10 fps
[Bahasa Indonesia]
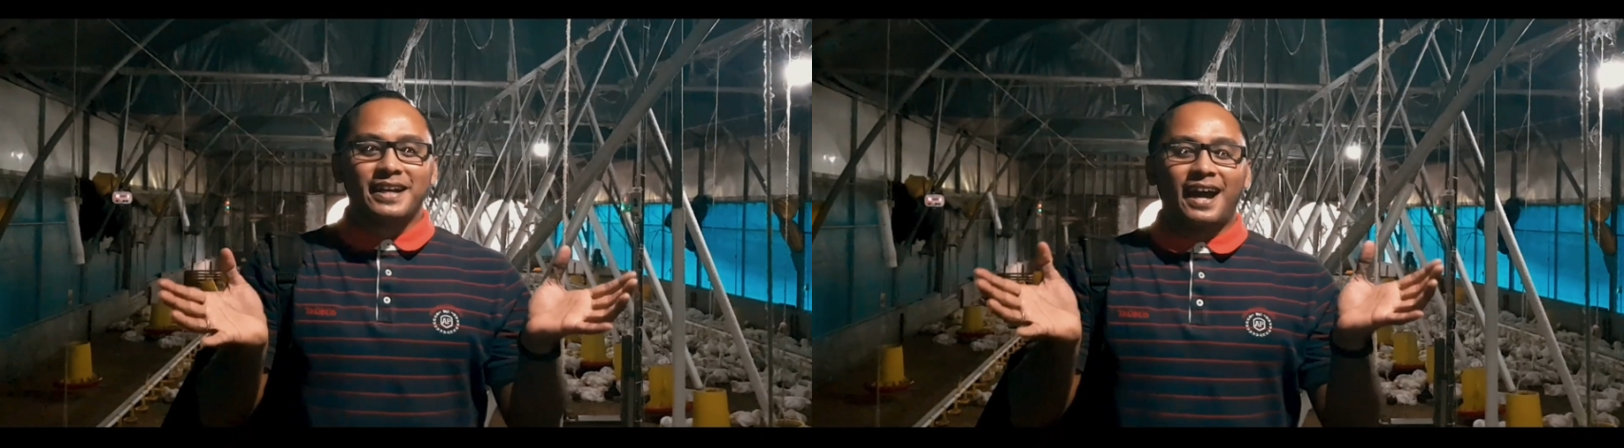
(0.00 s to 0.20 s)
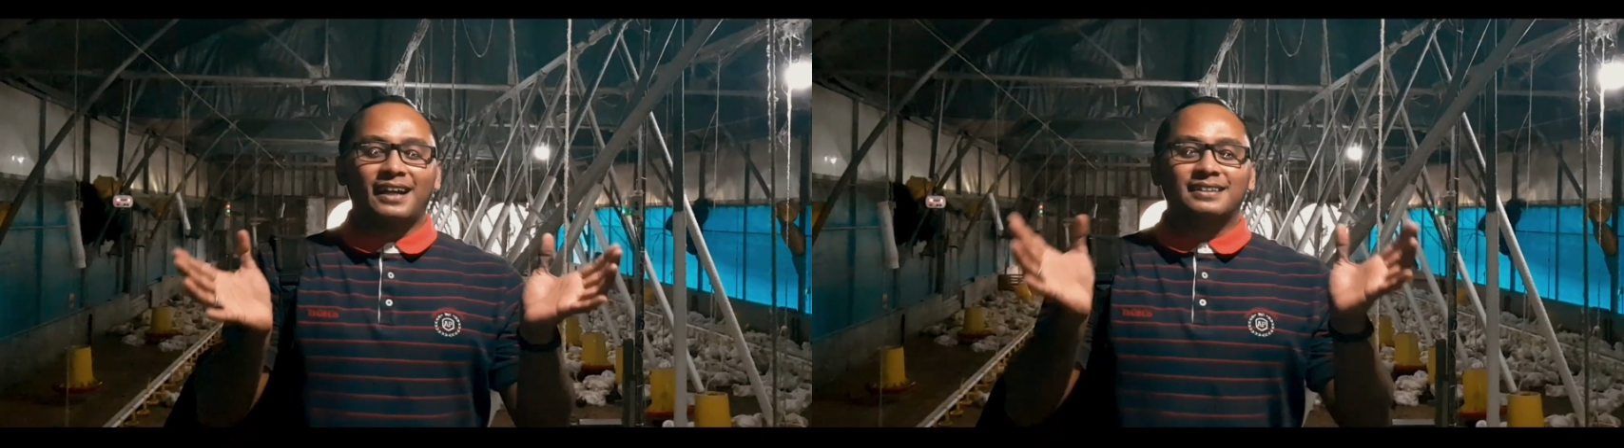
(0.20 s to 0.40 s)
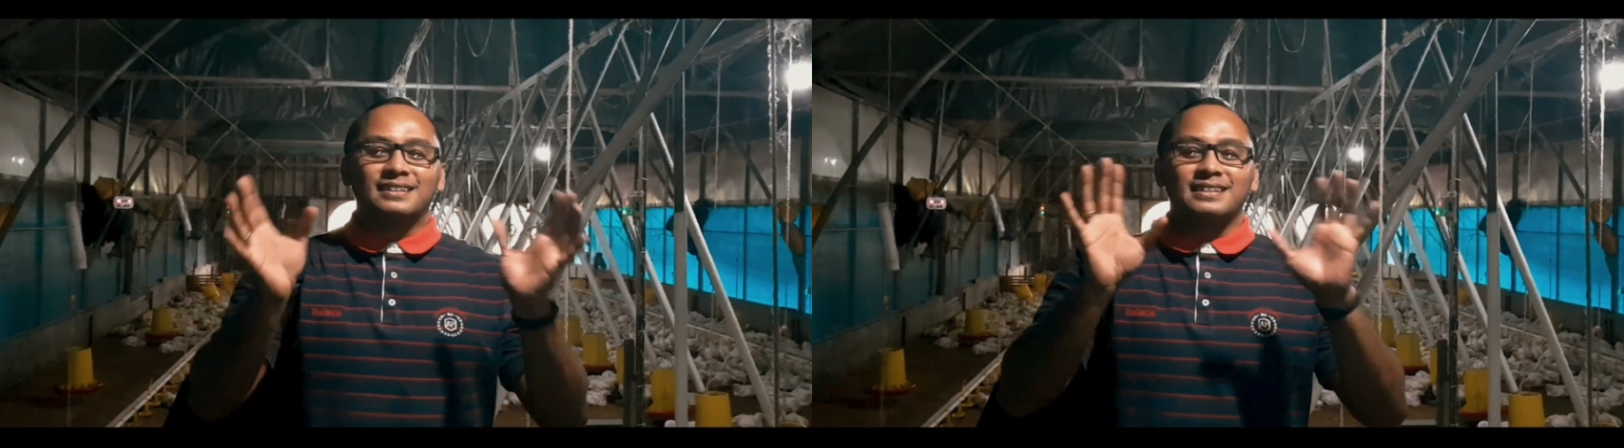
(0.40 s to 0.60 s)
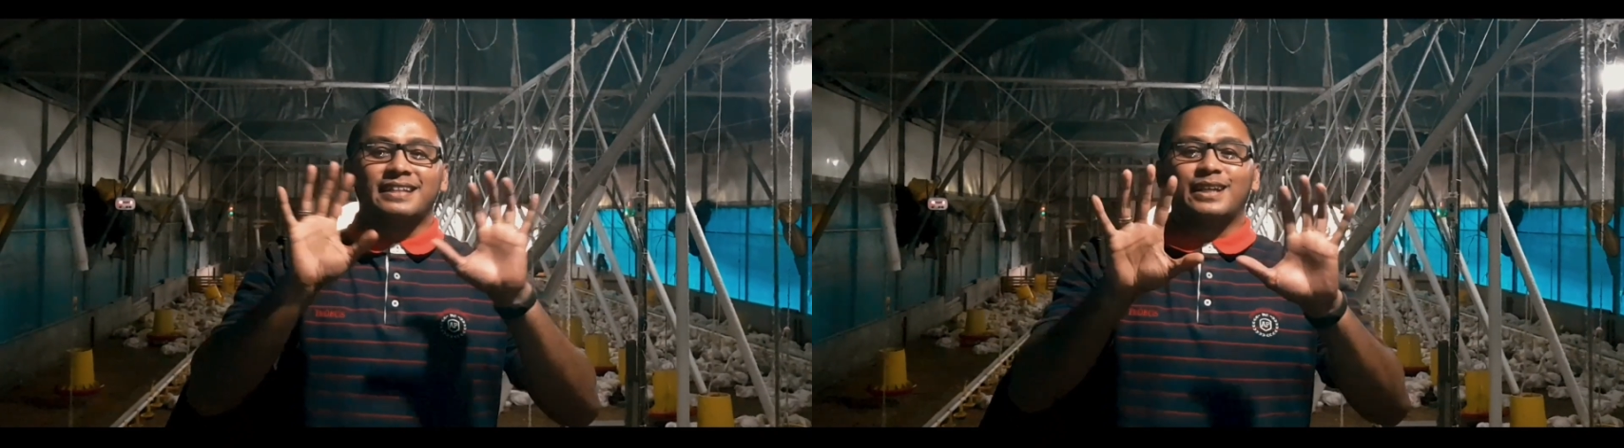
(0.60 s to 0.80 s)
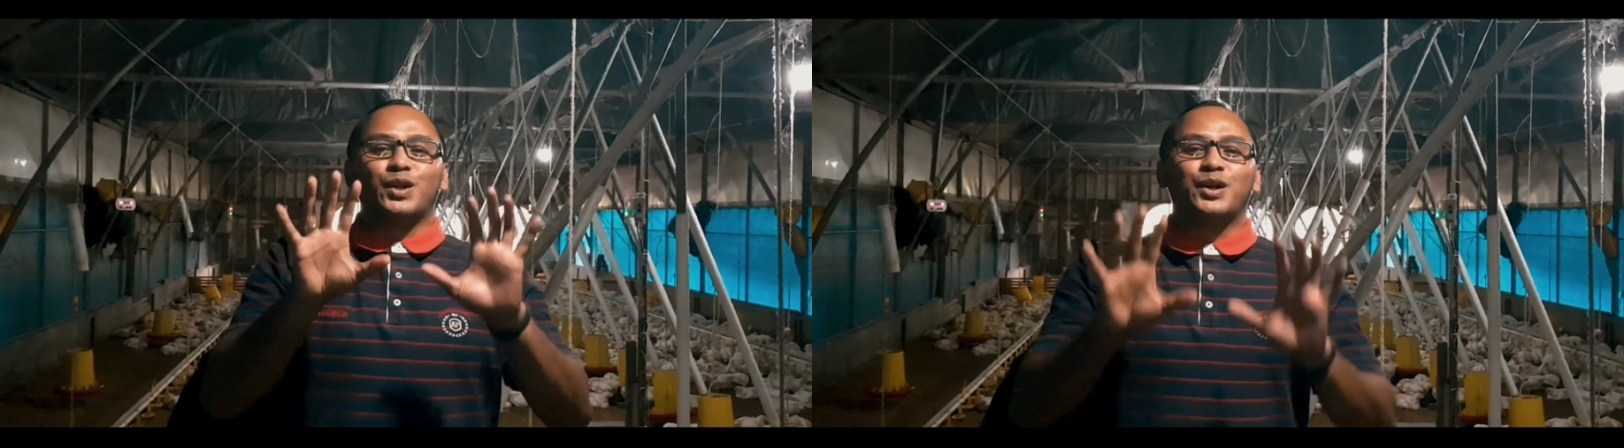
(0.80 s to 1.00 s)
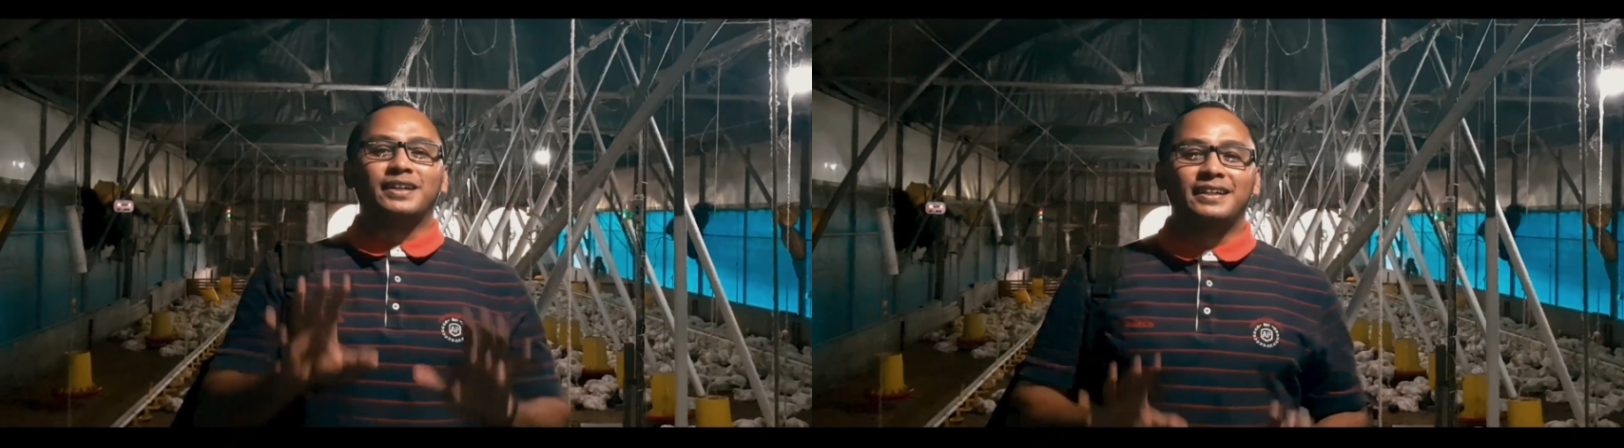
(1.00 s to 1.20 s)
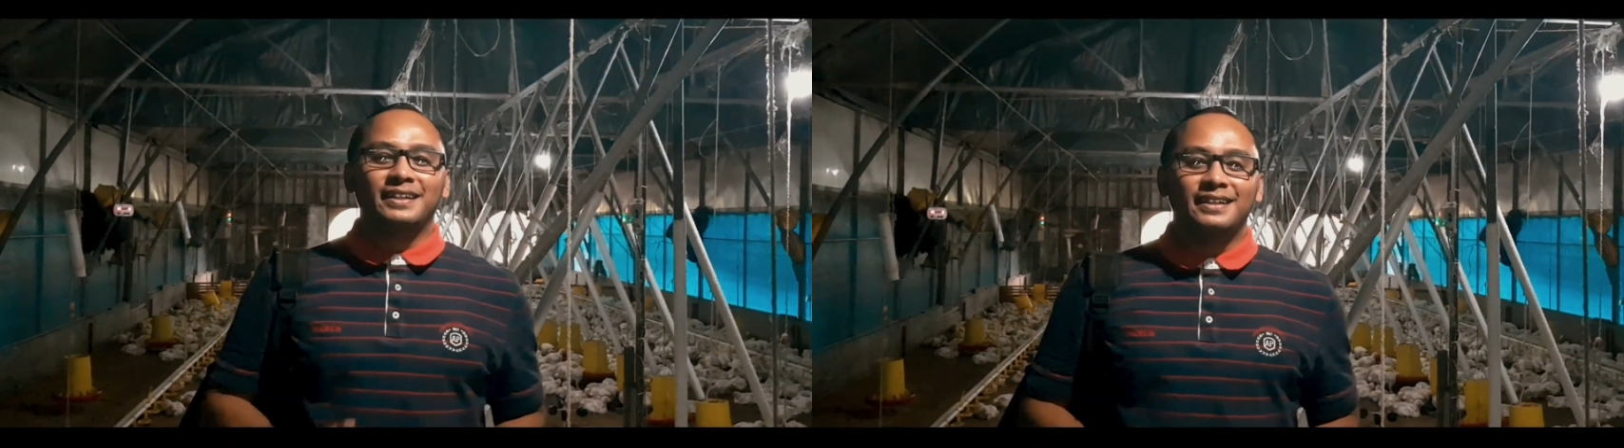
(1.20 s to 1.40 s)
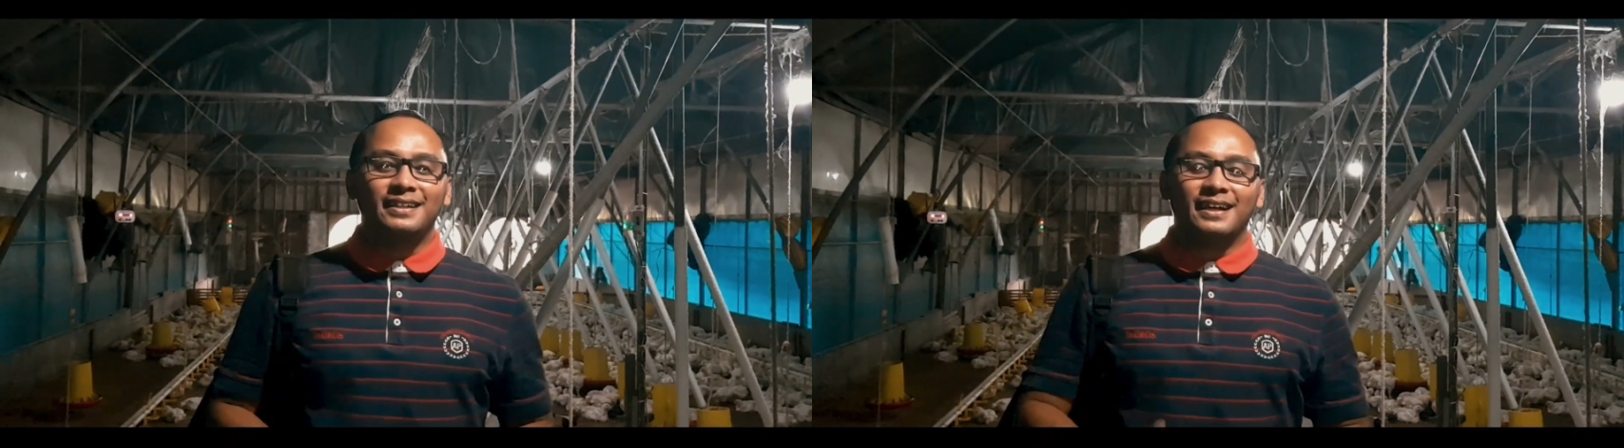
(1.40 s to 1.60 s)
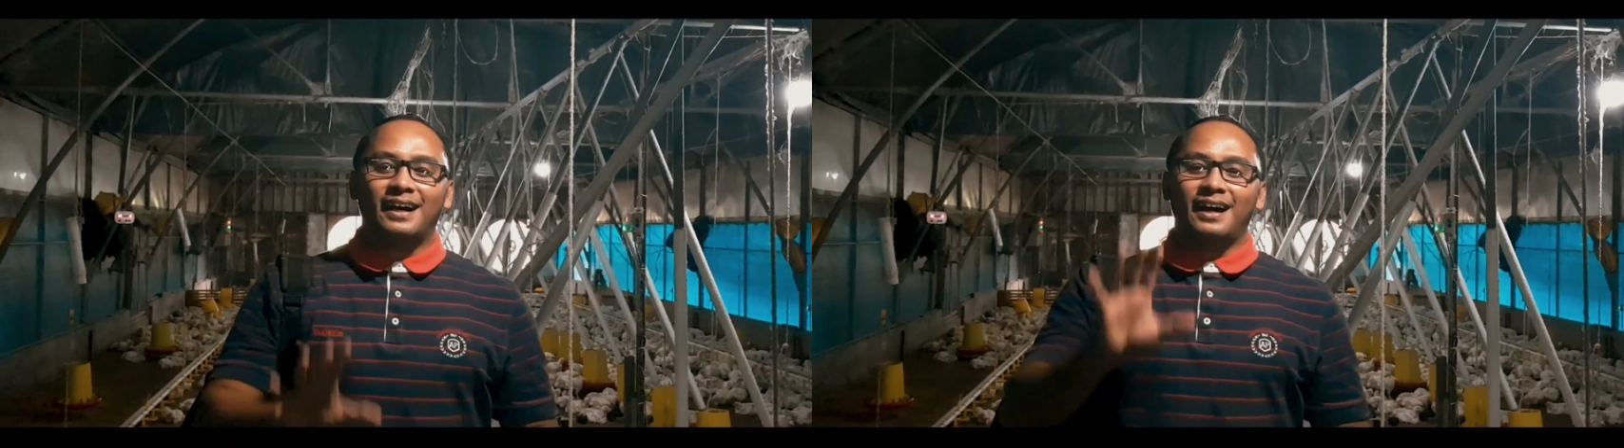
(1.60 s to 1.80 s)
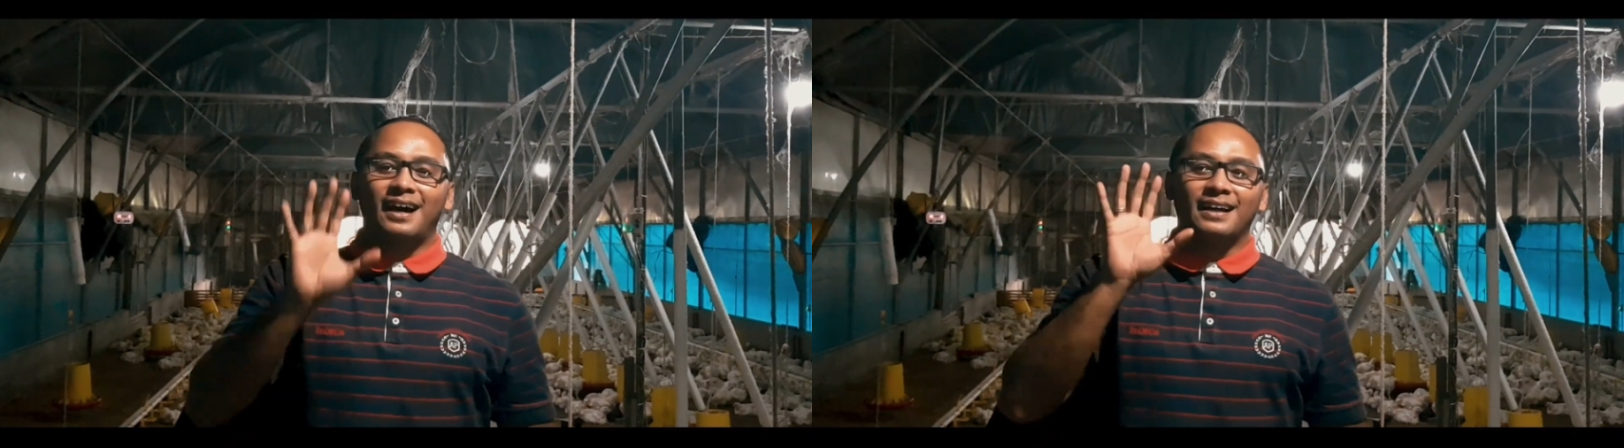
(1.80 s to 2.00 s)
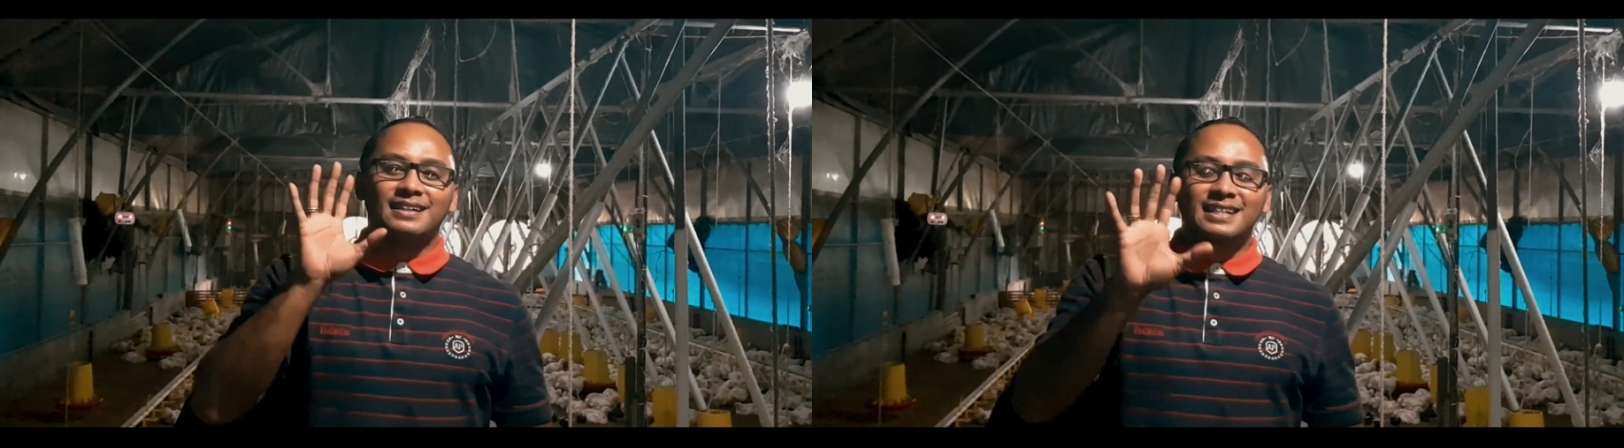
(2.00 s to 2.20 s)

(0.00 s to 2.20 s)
dengan teknologi uh,